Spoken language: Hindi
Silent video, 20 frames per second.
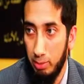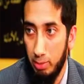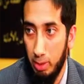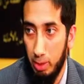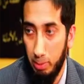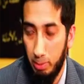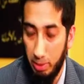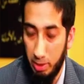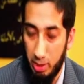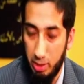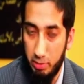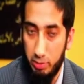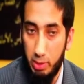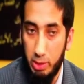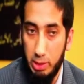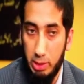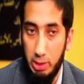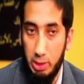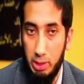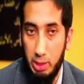मेरी पैदाइश
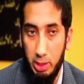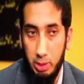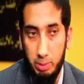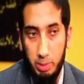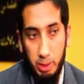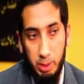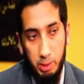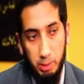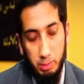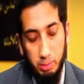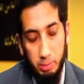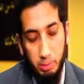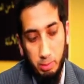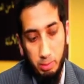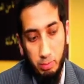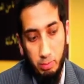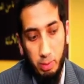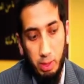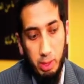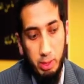वहाँ की थी मैंने
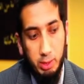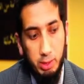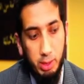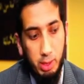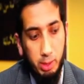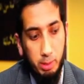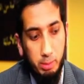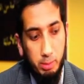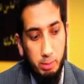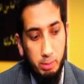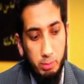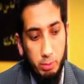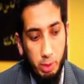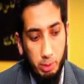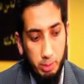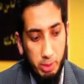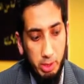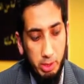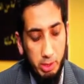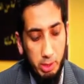वहाँ से हम
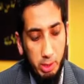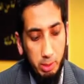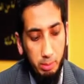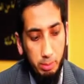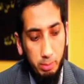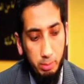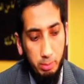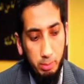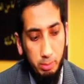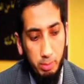जर्मनी से हम